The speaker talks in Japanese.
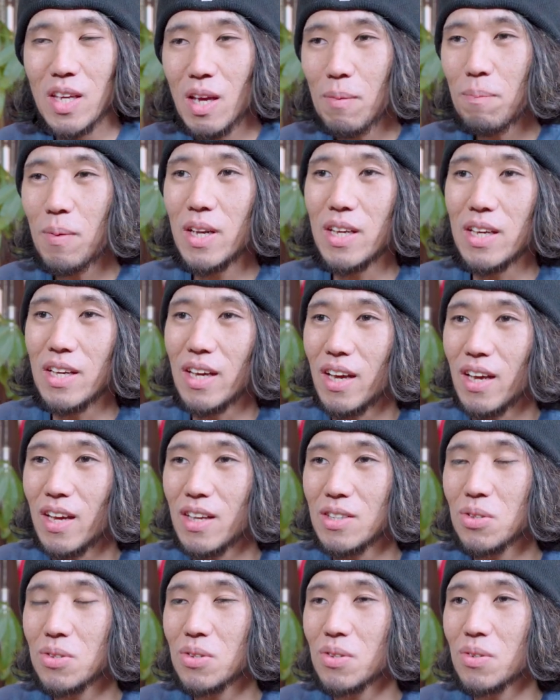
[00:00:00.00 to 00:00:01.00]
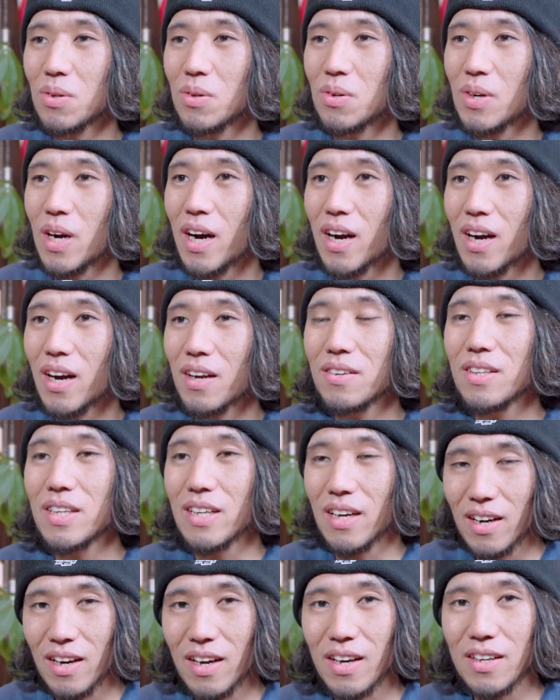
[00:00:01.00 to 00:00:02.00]
やっぱり、えー、外の方が明る
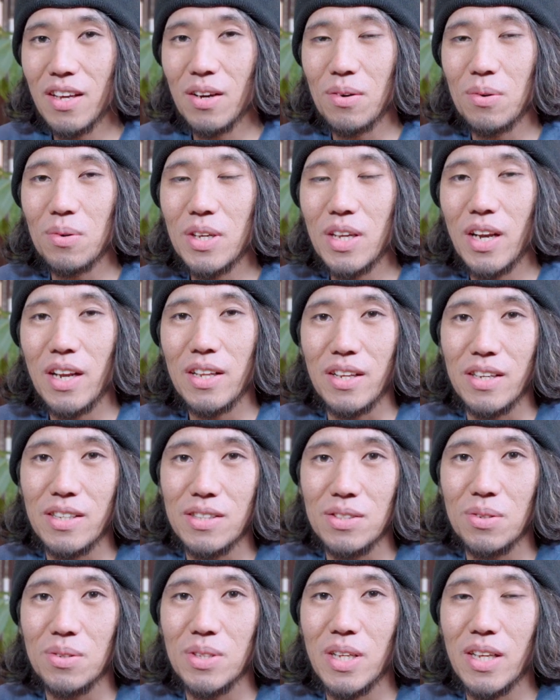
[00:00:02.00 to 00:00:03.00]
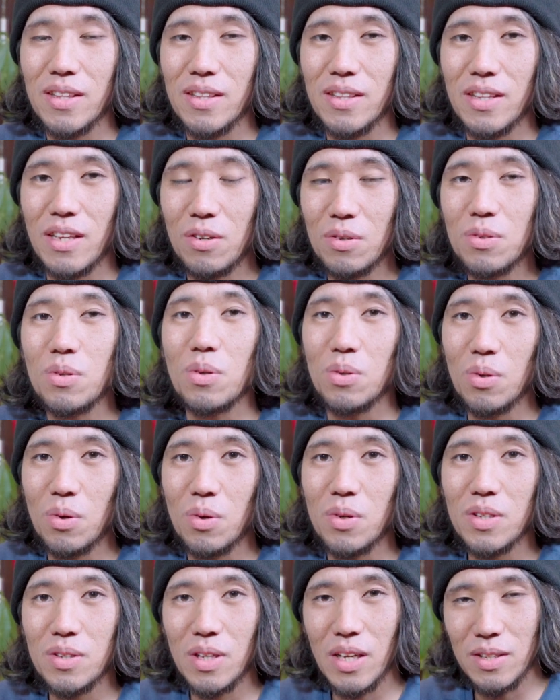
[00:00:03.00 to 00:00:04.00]
いから結構綺麗な映像だっていうの
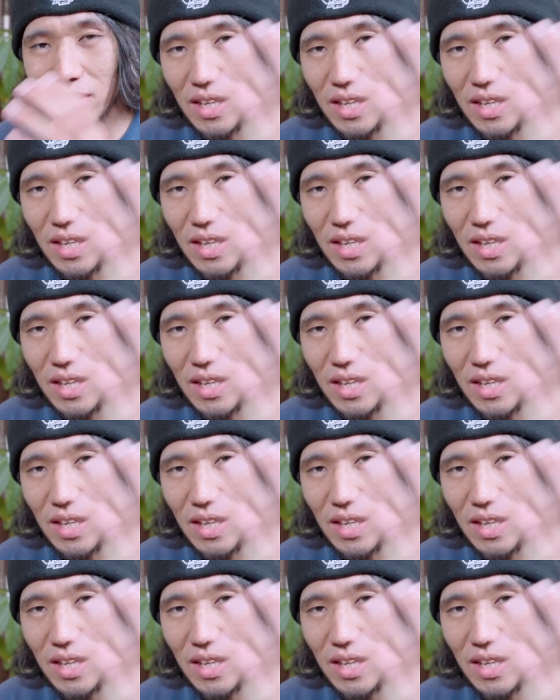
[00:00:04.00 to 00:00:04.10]
と、